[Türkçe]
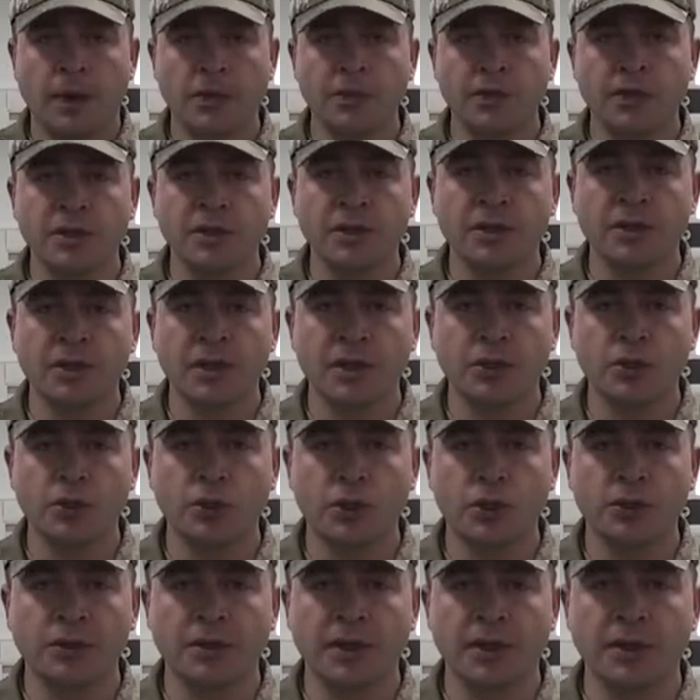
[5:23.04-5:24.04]
acil triyaj
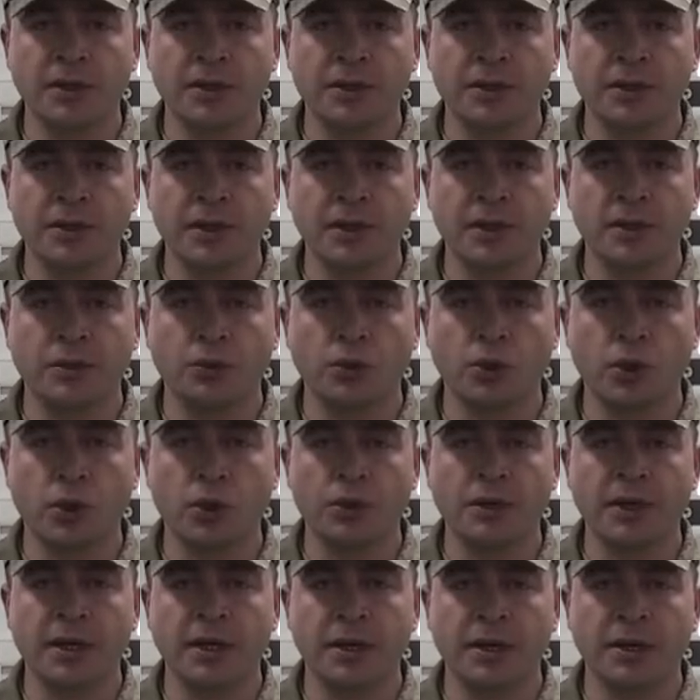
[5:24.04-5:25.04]
konteynerında
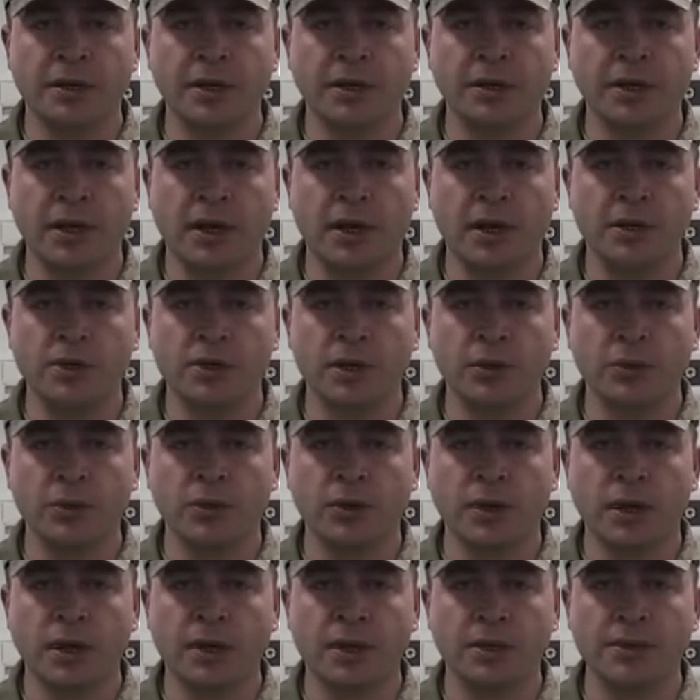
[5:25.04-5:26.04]
4'er adet acil
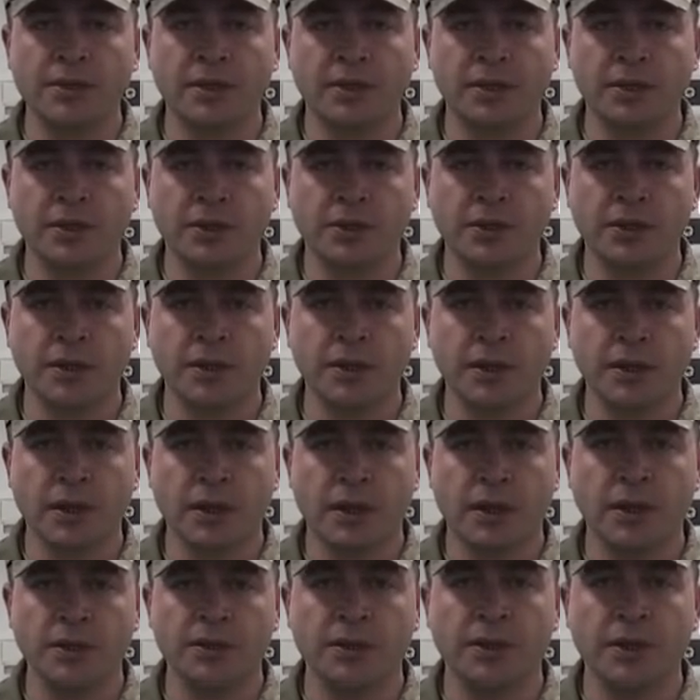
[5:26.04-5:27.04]
müdahale sedyesi,
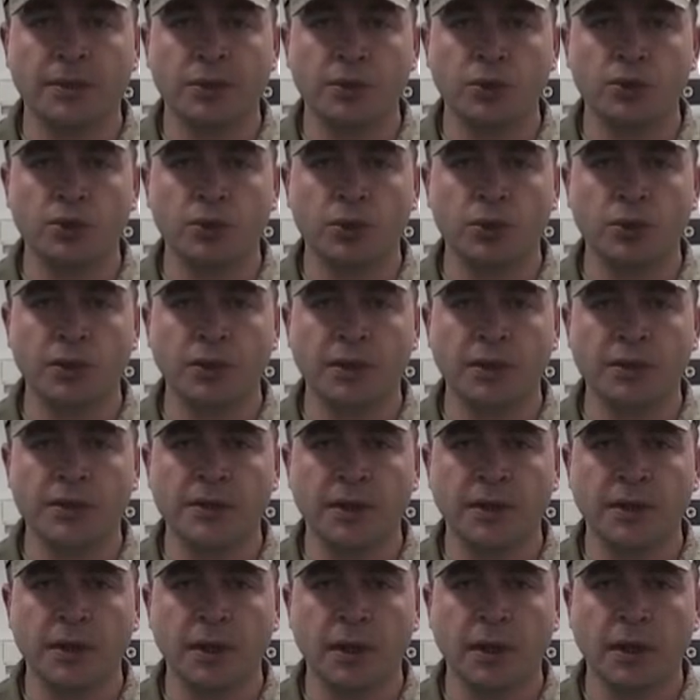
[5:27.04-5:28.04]
hasta başı
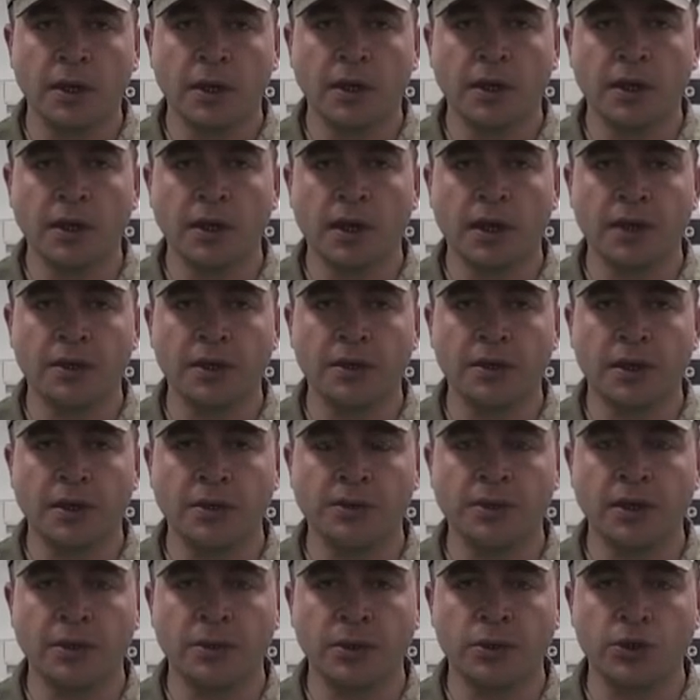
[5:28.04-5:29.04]
ünitesi, 2 adet
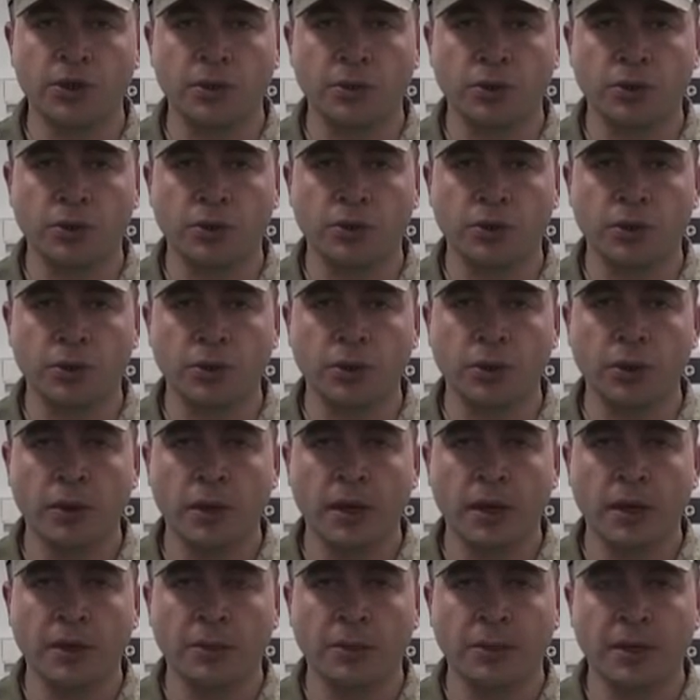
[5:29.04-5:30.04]
hasta başı monitörü,
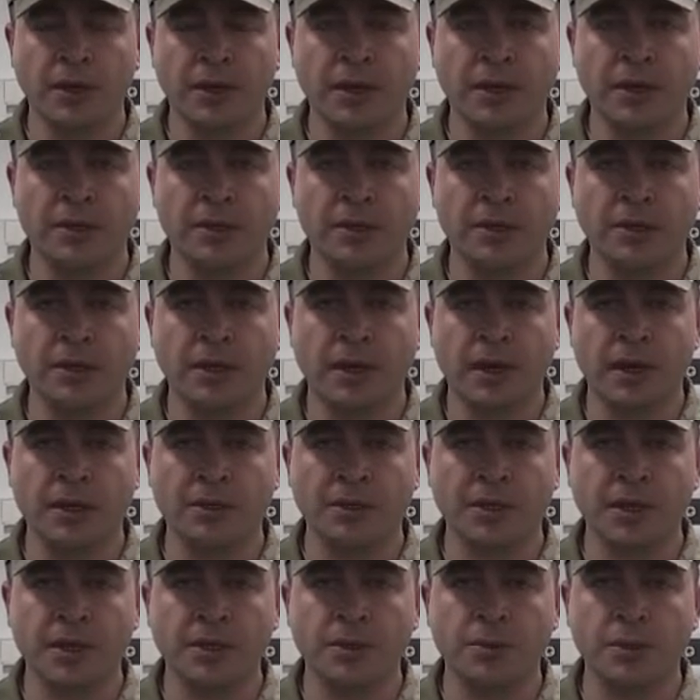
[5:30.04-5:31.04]
1'er adet
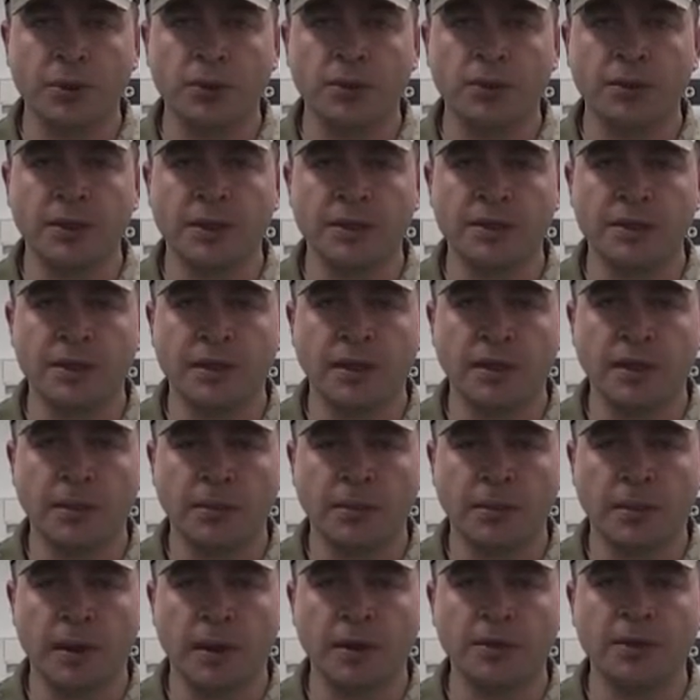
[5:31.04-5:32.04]
gaz kesme ünitesi,
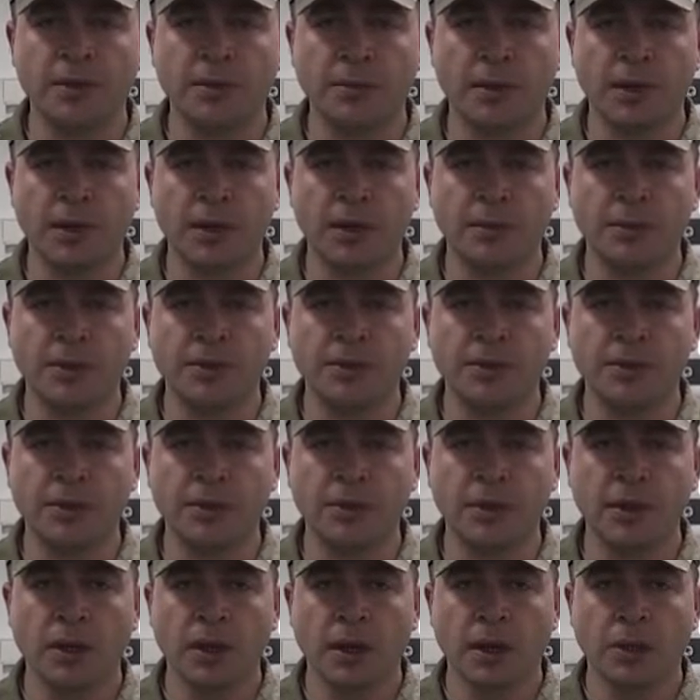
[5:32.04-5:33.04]
malzeme
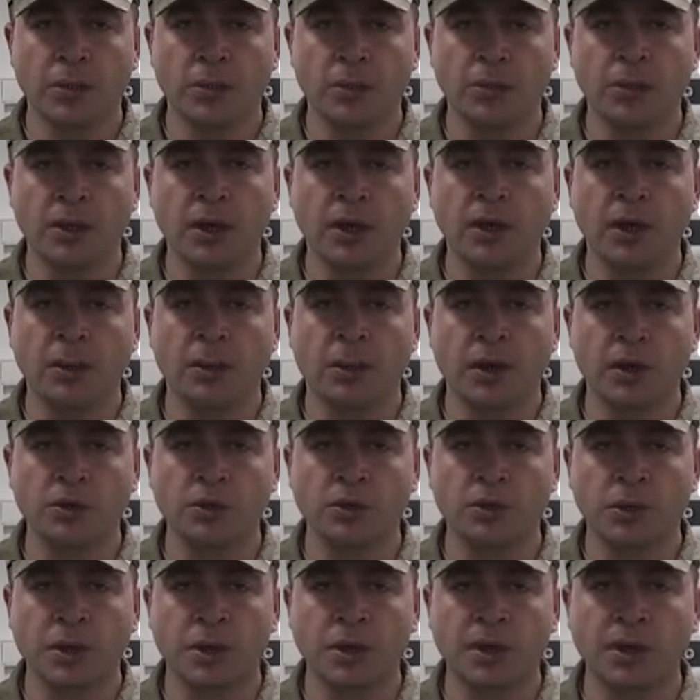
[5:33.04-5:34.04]
arabası, müdahale
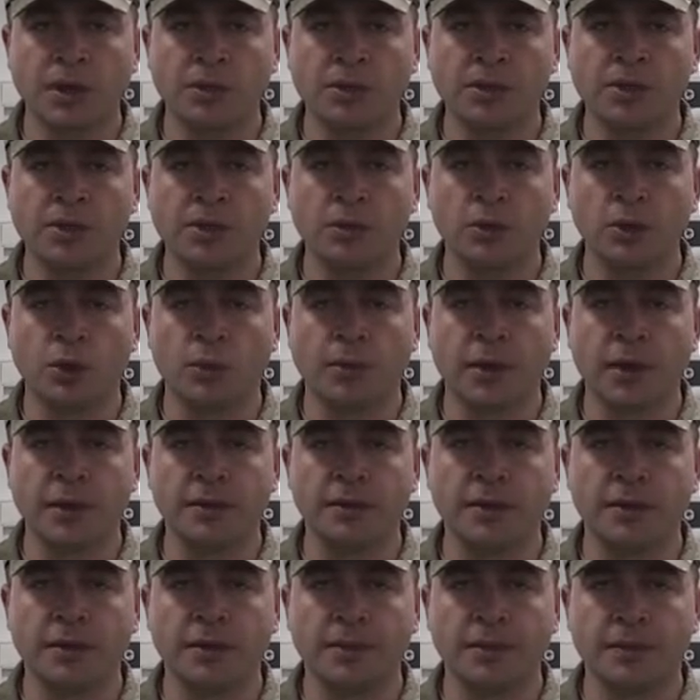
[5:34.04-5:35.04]
pansuman arabası
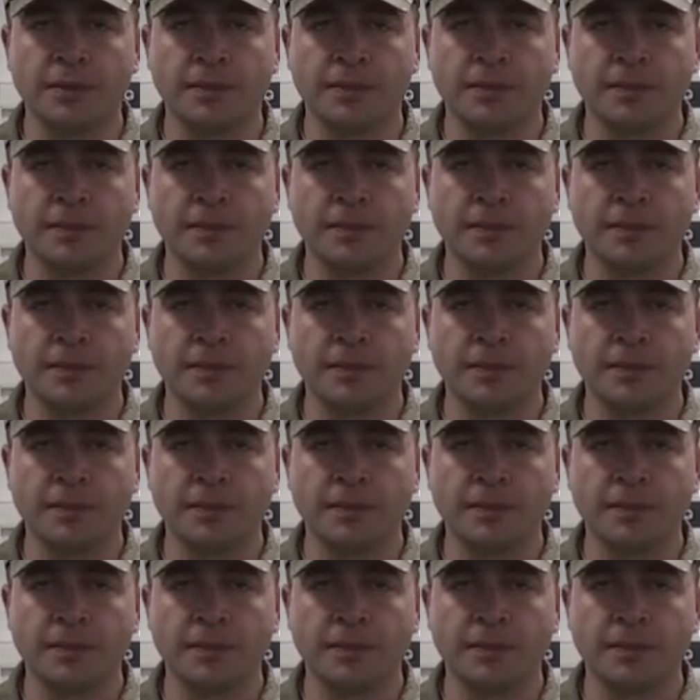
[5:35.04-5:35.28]
bulunmaktadır.